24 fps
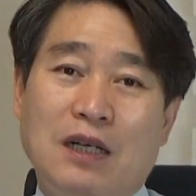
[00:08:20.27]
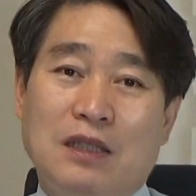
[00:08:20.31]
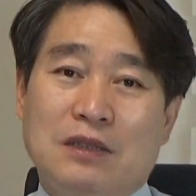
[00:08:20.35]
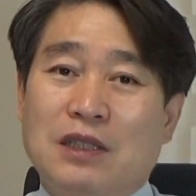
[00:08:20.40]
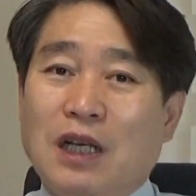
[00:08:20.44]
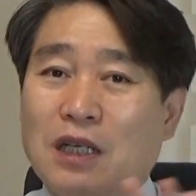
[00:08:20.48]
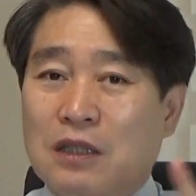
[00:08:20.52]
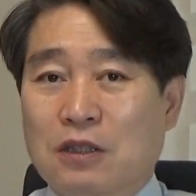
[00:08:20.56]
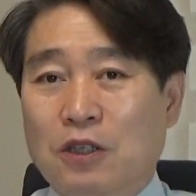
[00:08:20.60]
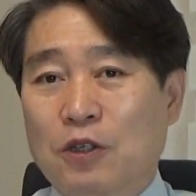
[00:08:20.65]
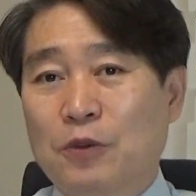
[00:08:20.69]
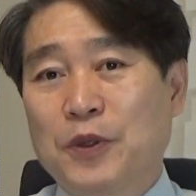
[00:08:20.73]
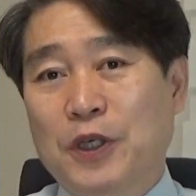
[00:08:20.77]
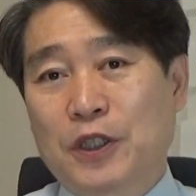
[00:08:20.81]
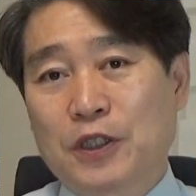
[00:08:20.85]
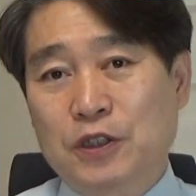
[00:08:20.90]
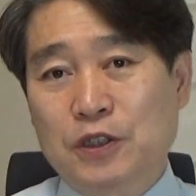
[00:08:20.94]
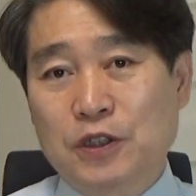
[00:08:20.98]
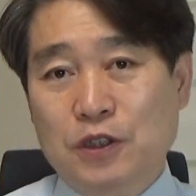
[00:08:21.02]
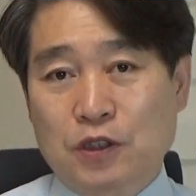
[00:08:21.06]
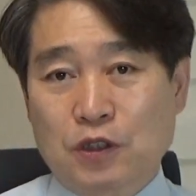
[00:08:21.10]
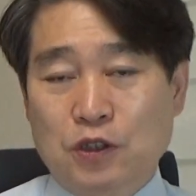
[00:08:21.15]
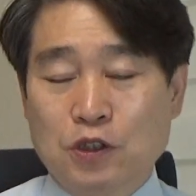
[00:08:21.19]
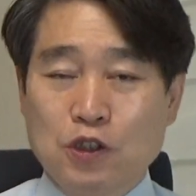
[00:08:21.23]
자
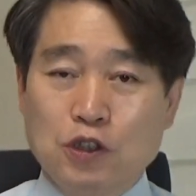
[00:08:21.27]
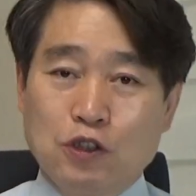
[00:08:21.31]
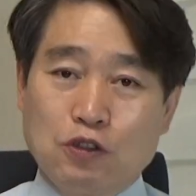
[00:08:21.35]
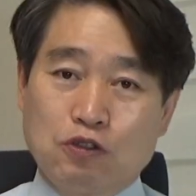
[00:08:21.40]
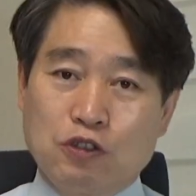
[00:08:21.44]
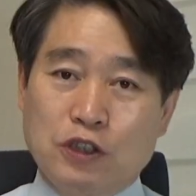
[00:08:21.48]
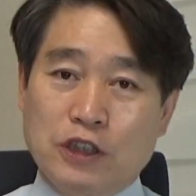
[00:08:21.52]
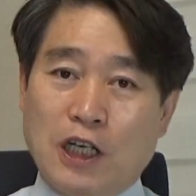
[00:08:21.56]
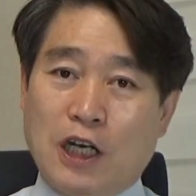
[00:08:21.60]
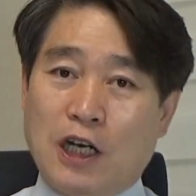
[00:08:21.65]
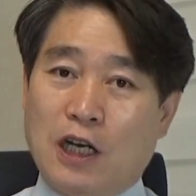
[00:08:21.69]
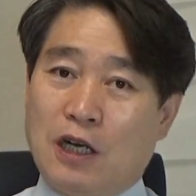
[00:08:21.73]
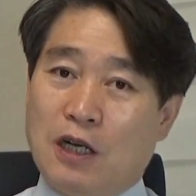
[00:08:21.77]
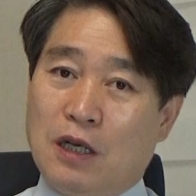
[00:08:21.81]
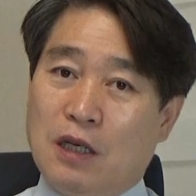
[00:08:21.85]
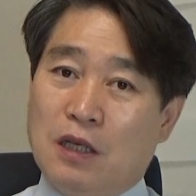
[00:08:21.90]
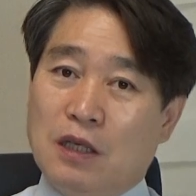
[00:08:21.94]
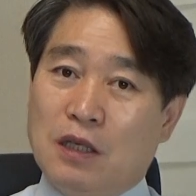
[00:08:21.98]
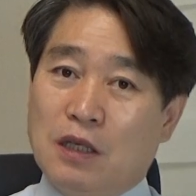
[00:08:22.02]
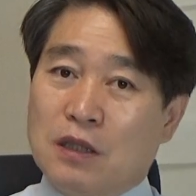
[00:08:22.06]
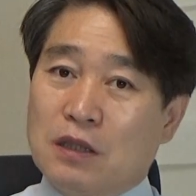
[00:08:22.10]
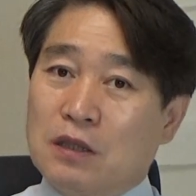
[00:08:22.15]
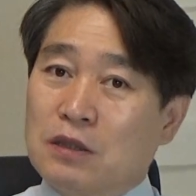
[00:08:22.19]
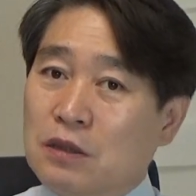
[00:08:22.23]
그러면은 우리가
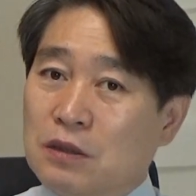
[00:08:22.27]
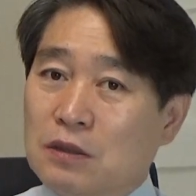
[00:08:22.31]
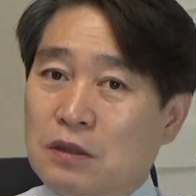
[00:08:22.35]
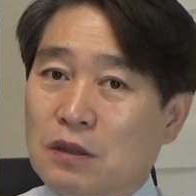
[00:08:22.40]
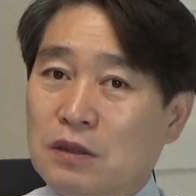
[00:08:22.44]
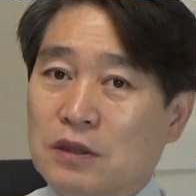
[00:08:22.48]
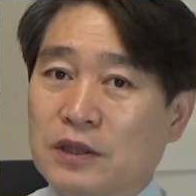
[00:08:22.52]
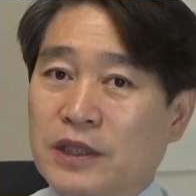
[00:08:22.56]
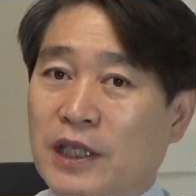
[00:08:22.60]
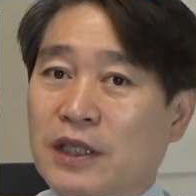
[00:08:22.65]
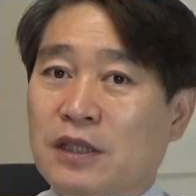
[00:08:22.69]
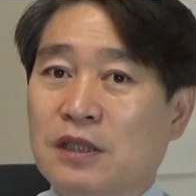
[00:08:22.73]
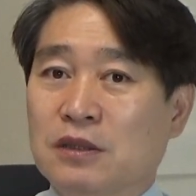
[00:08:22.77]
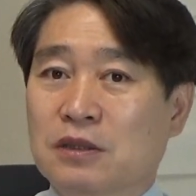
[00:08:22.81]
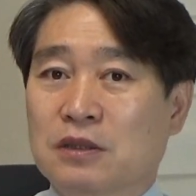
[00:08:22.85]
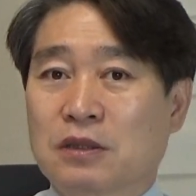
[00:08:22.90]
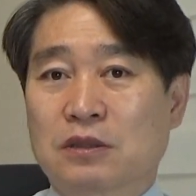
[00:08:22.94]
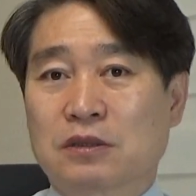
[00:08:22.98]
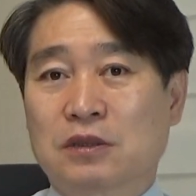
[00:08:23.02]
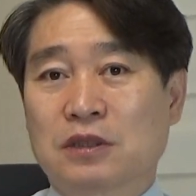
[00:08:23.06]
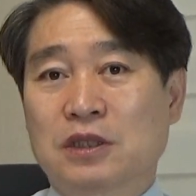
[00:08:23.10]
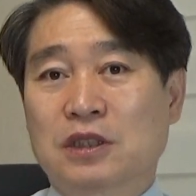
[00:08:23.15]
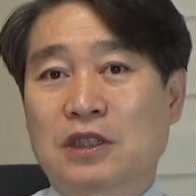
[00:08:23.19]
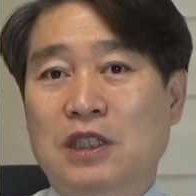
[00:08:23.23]
이런 걸 예를
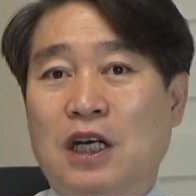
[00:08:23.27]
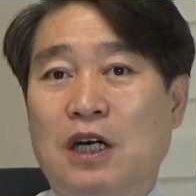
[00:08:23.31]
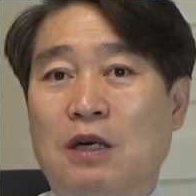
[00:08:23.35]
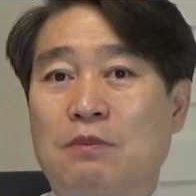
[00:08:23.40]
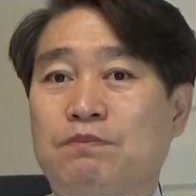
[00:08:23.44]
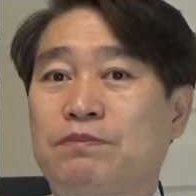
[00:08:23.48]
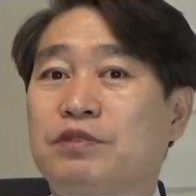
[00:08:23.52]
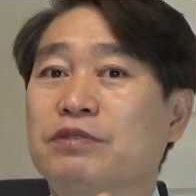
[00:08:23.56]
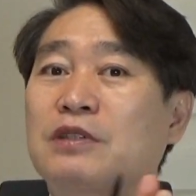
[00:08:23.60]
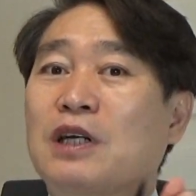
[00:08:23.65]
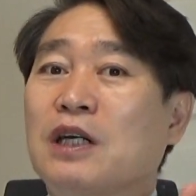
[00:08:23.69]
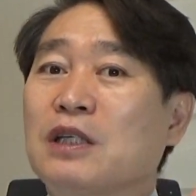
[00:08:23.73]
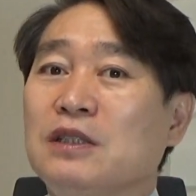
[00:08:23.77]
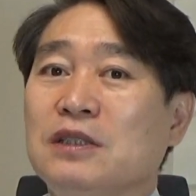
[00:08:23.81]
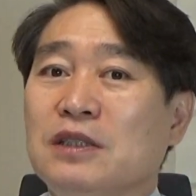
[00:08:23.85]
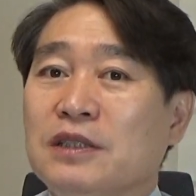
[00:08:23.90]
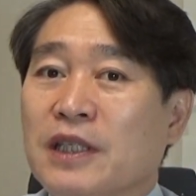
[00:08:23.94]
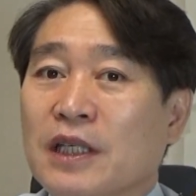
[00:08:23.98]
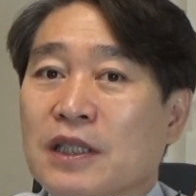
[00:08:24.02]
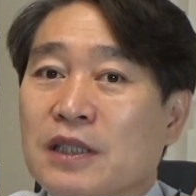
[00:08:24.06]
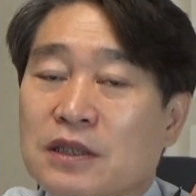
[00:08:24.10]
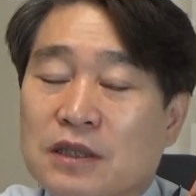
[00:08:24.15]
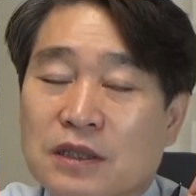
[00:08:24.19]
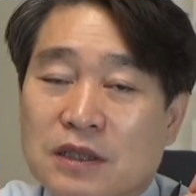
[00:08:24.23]
들었으니까 북한을
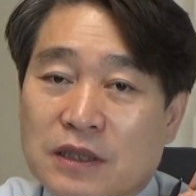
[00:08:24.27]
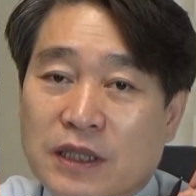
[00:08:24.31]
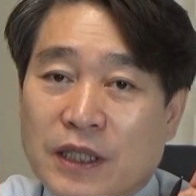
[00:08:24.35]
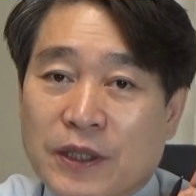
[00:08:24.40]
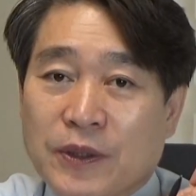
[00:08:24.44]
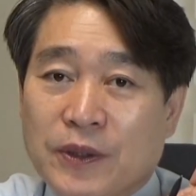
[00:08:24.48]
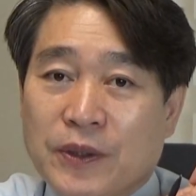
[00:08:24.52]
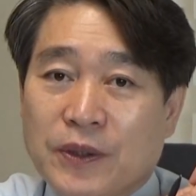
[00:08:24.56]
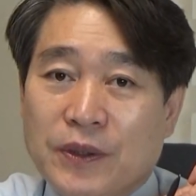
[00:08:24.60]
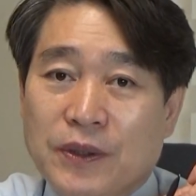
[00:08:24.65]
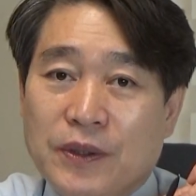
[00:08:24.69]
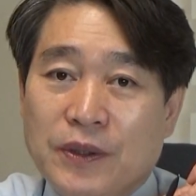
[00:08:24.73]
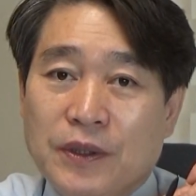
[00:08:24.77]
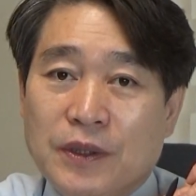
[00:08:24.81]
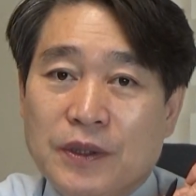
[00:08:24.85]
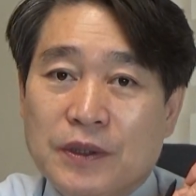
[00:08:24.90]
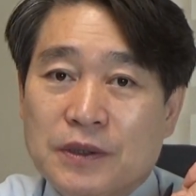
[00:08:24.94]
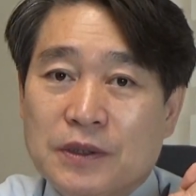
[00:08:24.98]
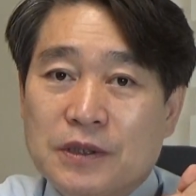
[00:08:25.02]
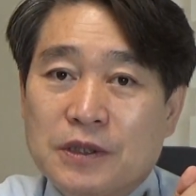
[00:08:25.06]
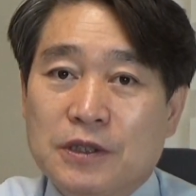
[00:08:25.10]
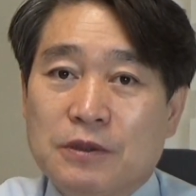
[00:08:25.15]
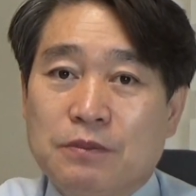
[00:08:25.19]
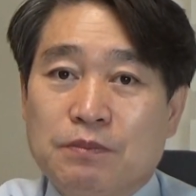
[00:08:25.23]
예를 들게요.
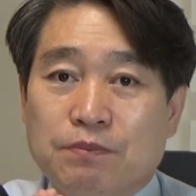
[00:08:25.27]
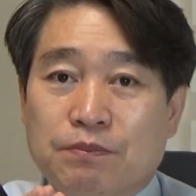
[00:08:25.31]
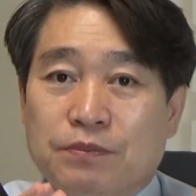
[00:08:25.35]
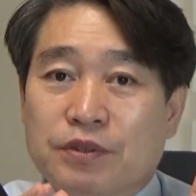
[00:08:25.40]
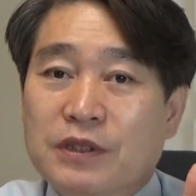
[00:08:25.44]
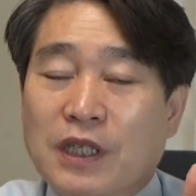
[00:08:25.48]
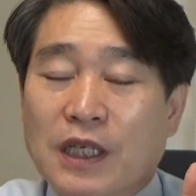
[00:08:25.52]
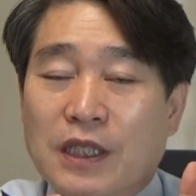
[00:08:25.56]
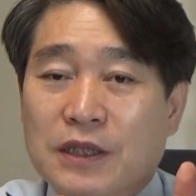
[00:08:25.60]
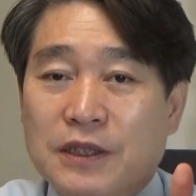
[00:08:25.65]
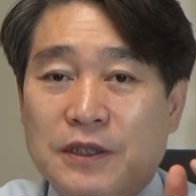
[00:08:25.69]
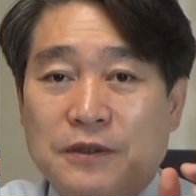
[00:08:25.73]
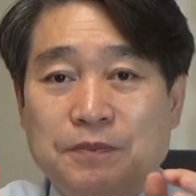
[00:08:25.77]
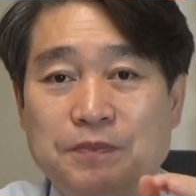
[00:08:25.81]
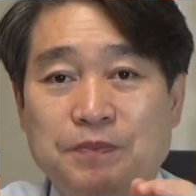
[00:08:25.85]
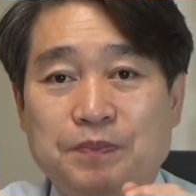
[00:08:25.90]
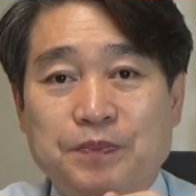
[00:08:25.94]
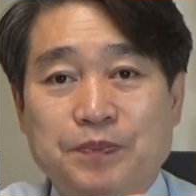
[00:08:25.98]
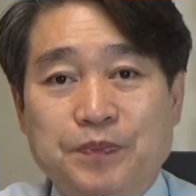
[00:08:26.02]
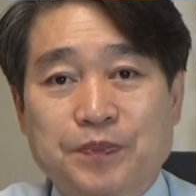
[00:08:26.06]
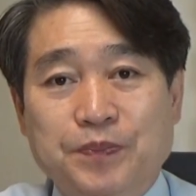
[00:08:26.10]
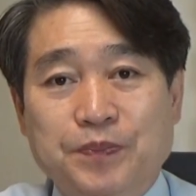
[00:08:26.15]
지금 북한은